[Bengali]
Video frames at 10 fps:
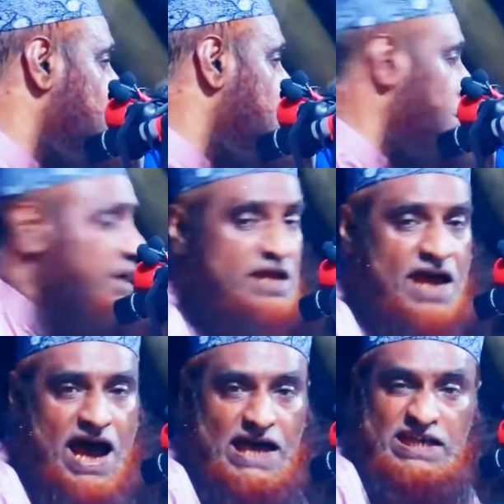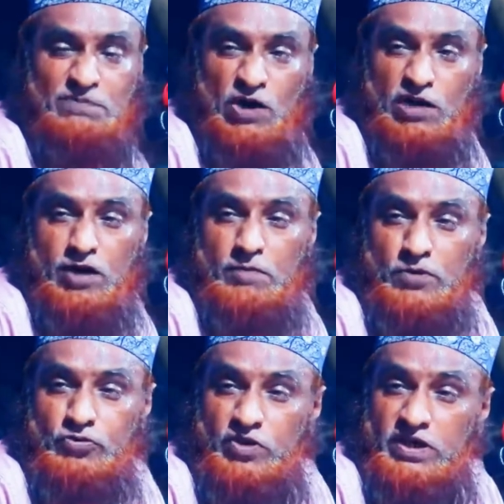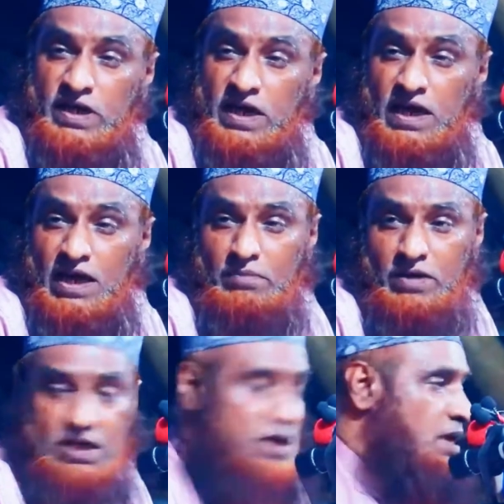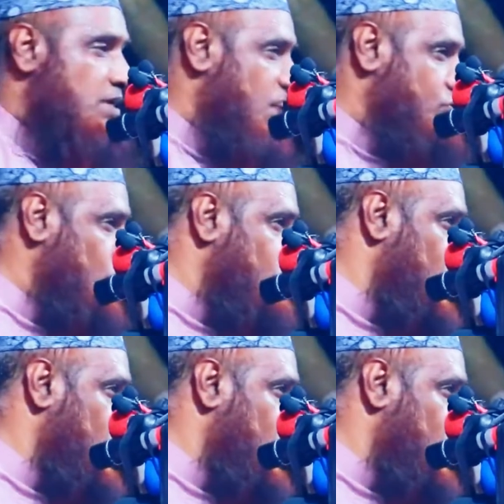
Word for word: পড়বে আলী বরাবর পিছনে কে দাঁড়াবে রাসুল